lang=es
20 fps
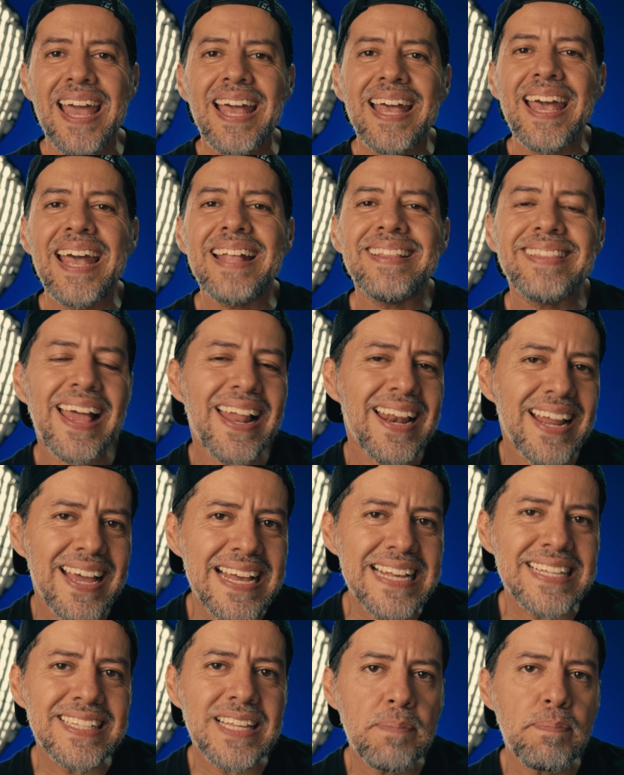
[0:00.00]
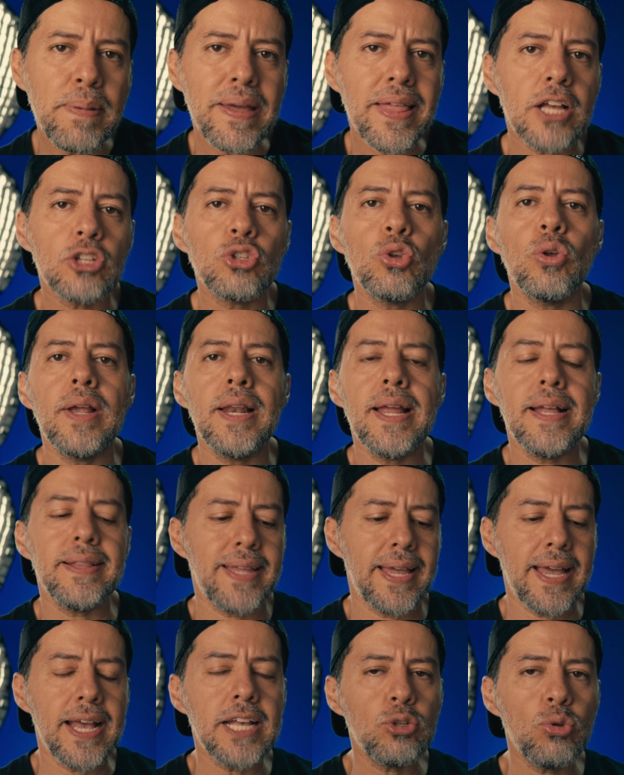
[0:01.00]
¿Qué tal este pedazo de
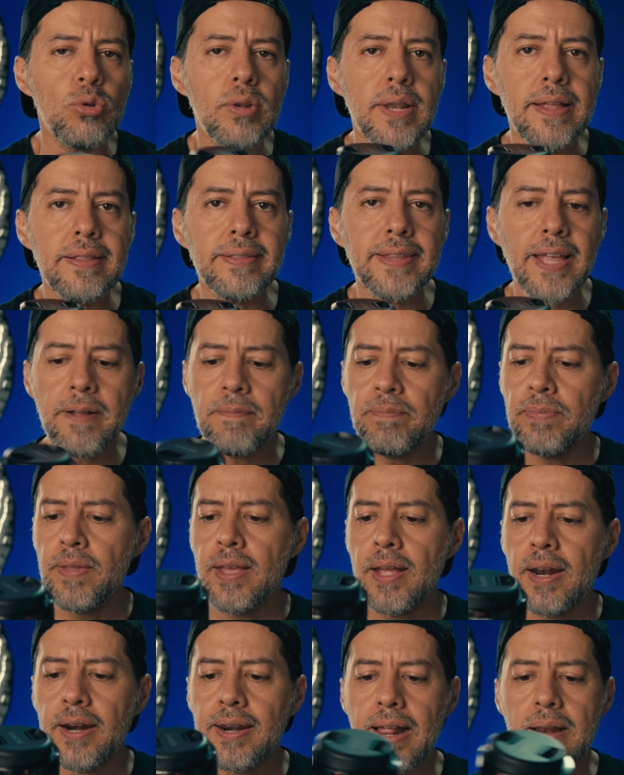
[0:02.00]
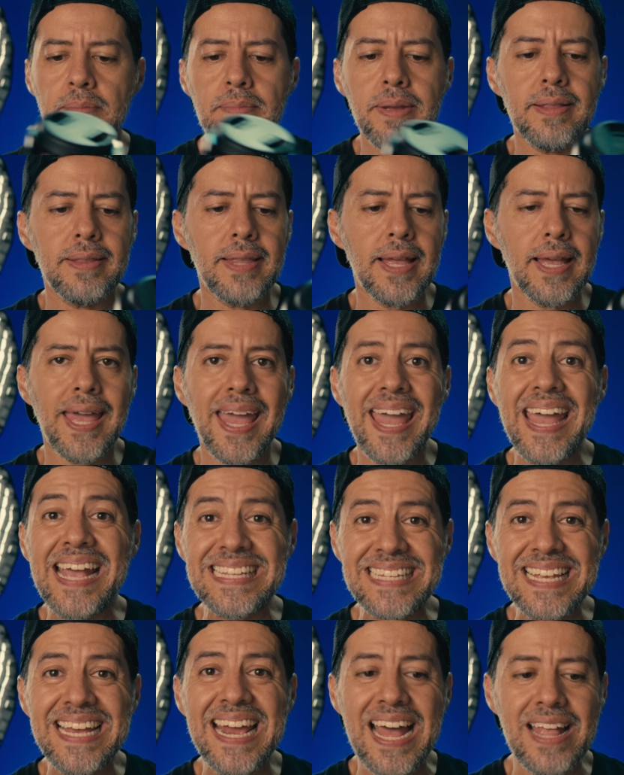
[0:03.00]
lente? Es un lente realmente que
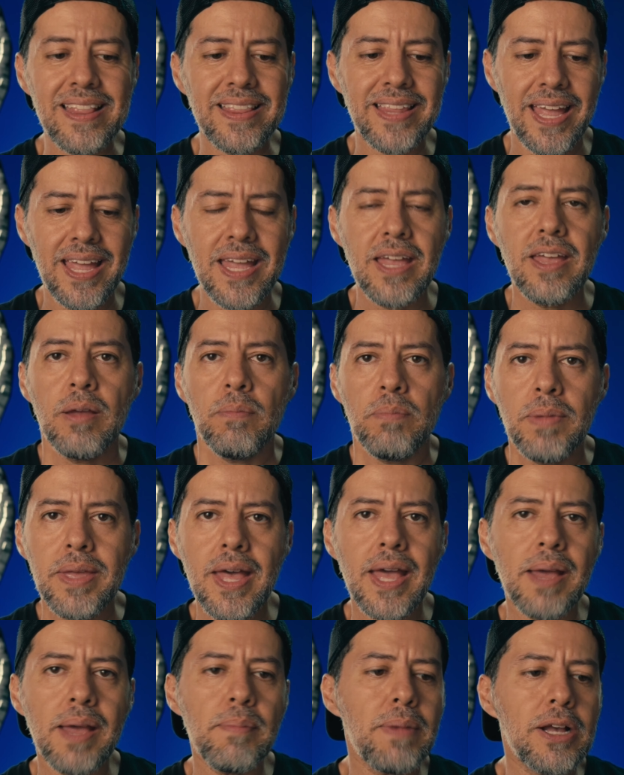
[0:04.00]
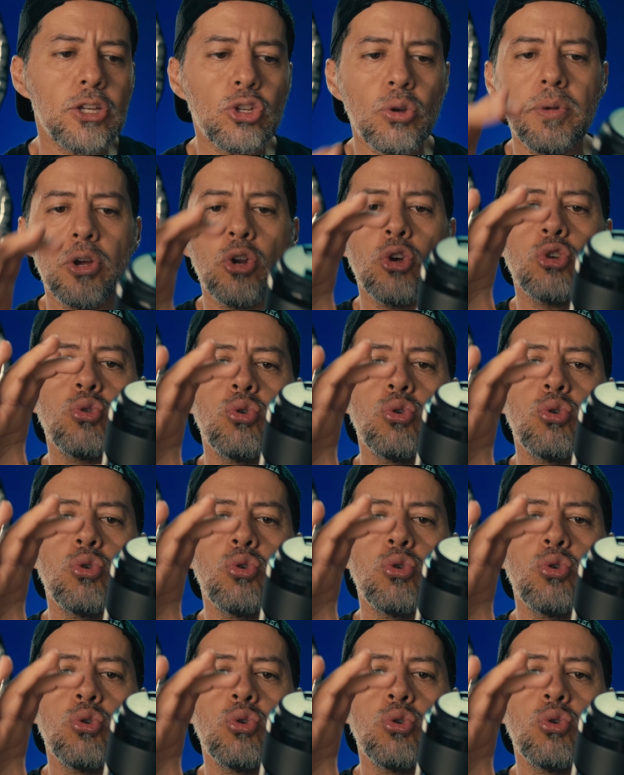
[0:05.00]
es grande. Mide más o menos